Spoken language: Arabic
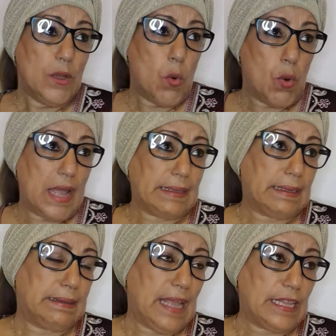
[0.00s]
وقالت
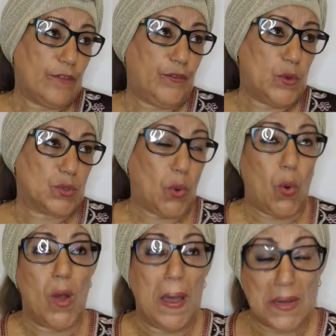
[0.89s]
لك دات الفلوس
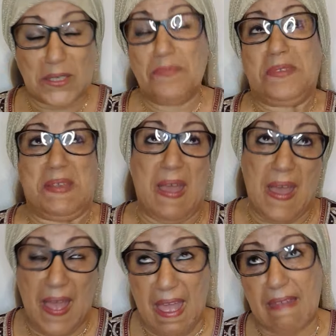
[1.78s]
وخوها راجل
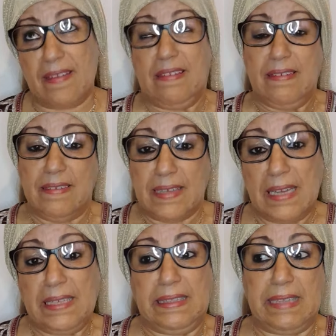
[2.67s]
مزيان
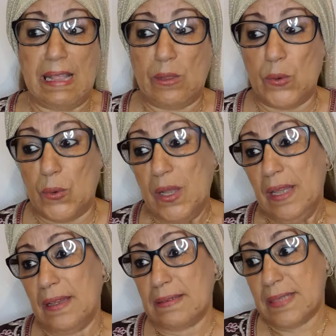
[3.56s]
قال لك دات له
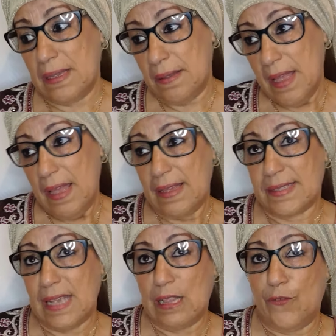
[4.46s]
آه،
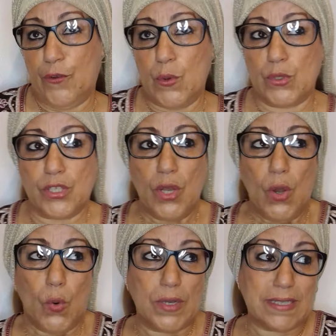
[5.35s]
هزات الفلوس
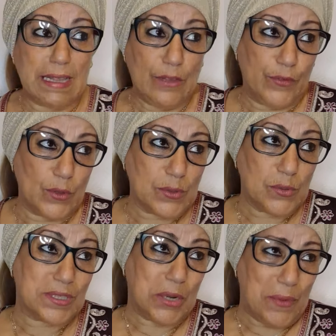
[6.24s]
وهزات الفلوس
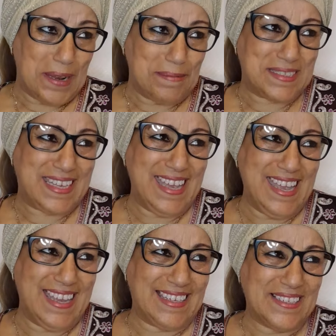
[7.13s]
والزروالي
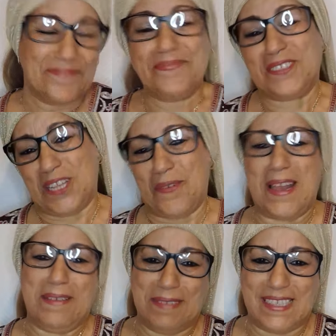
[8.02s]
مسكين
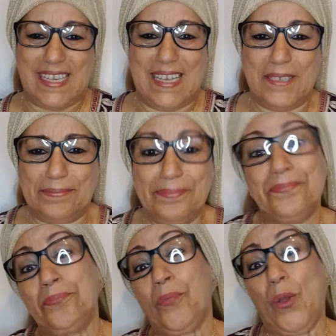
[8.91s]
الزروالي مسكين
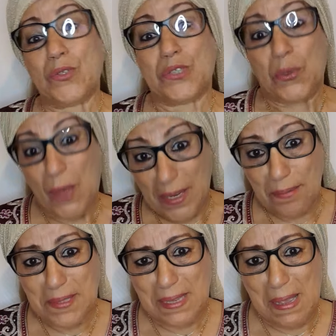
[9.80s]
والزروالي
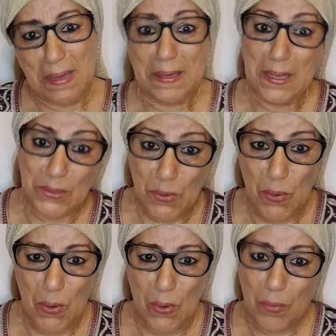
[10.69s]
مسكين كتقول
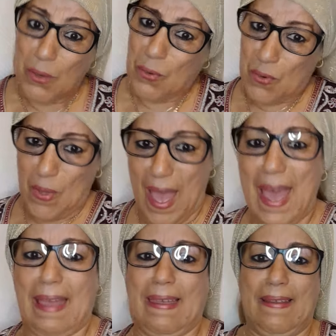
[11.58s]
له ويقول له
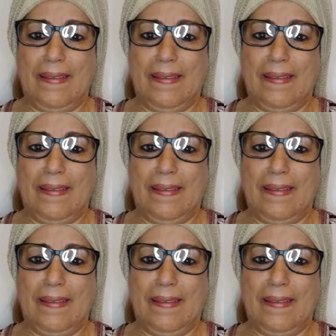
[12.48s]
هاك